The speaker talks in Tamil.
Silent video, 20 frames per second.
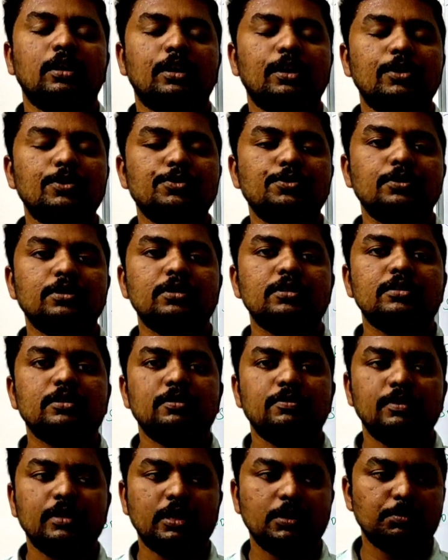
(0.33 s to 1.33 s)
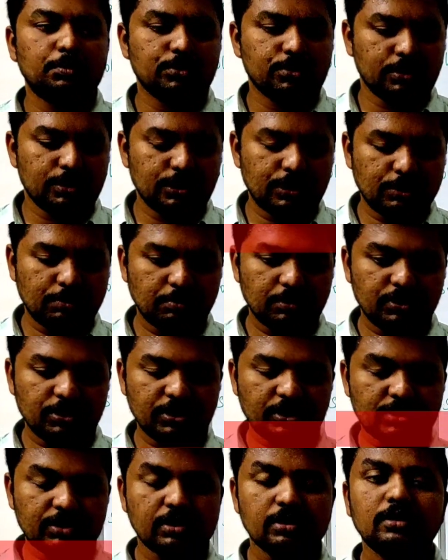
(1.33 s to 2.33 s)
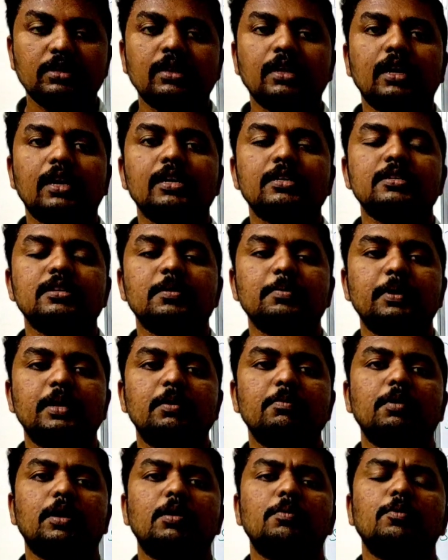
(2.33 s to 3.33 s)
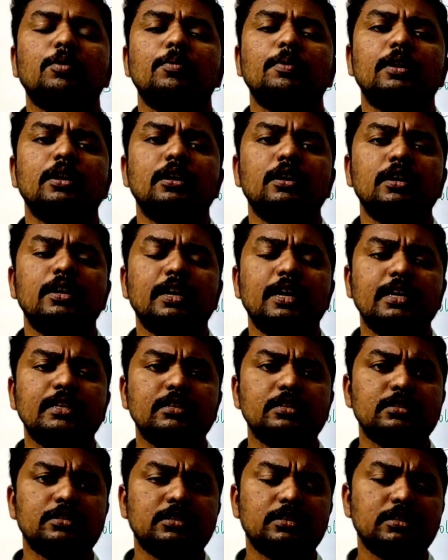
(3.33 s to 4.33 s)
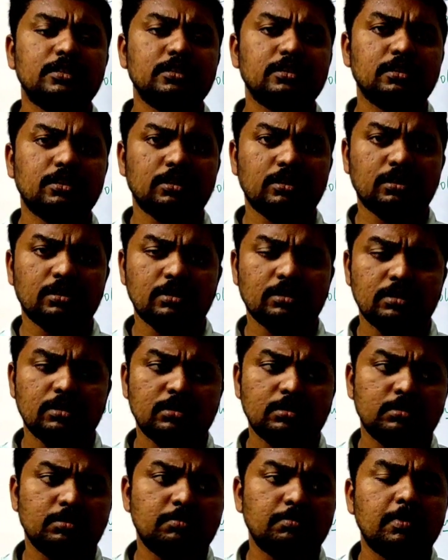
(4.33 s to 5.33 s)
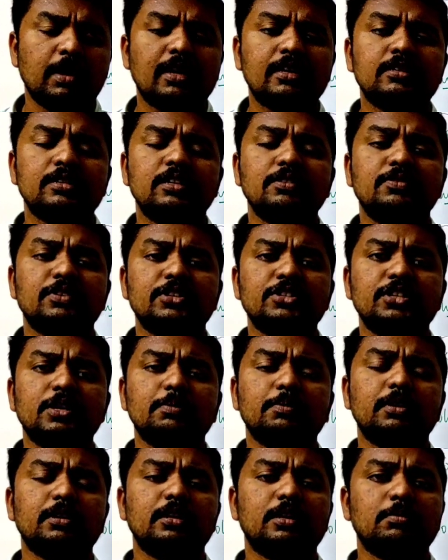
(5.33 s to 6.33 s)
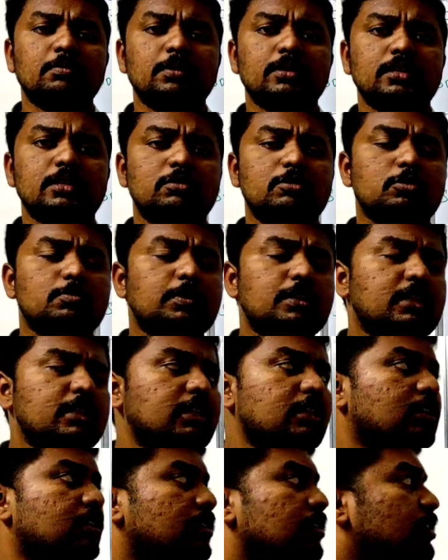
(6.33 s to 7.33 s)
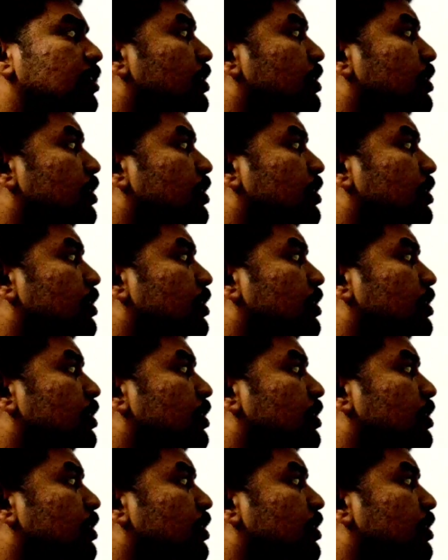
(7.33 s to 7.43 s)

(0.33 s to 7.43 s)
ஹலோ ஸ்டூடெண்ட்ஸ் வெல்கம் டு சதீஷ்குமார் எஜுகேஷன் இந்த கிளாஸில் நம்ம என்ன பார்க்க போகிறோம் அப்படின்னா எயித்து ஸ்டாண்டர்ட் மேக்ஸில் ஃபஸ்ட் சாப்டர் நம்பர்ஸில் வந்து பார்த்திங்கன்னா